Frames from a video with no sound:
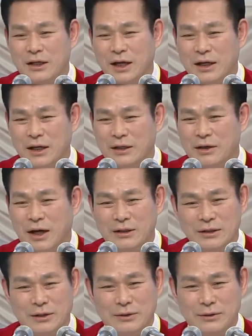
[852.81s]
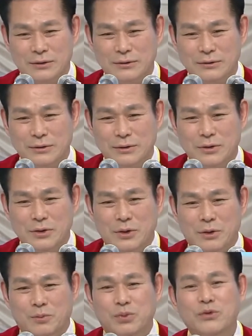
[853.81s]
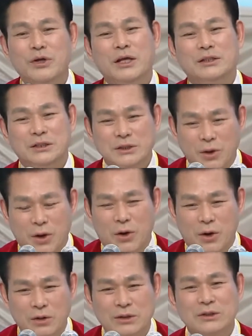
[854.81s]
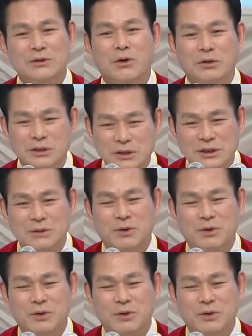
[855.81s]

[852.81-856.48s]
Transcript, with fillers: だからといって貧しくなりなさいという意味ではなくて